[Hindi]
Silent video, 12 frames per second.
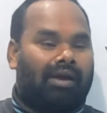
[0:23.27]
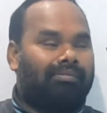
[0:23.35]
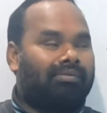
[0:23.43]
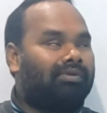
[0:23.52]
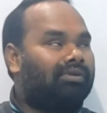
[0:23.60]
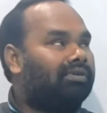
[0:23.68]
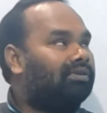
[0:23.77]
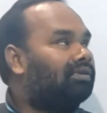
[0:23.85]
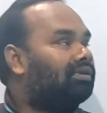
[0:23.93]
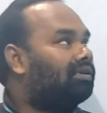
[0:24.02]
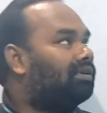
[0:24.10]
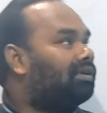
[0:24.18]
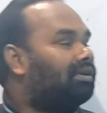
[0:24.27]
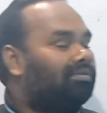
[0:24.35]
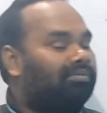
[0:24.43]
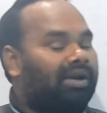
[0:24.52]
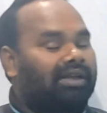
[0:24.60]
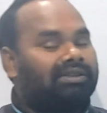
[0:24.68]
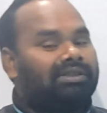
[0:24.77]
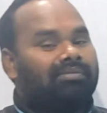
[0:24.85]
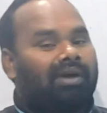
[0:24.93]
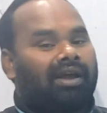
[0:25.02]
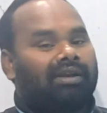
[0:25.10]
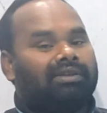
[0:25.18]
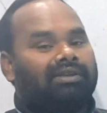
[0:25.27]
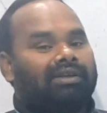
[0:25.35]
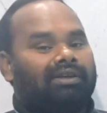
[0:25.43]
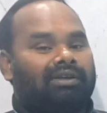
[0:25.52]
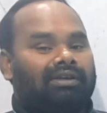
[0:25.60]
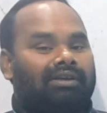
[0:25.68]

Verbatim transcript: आपको प्राचीन भारतीय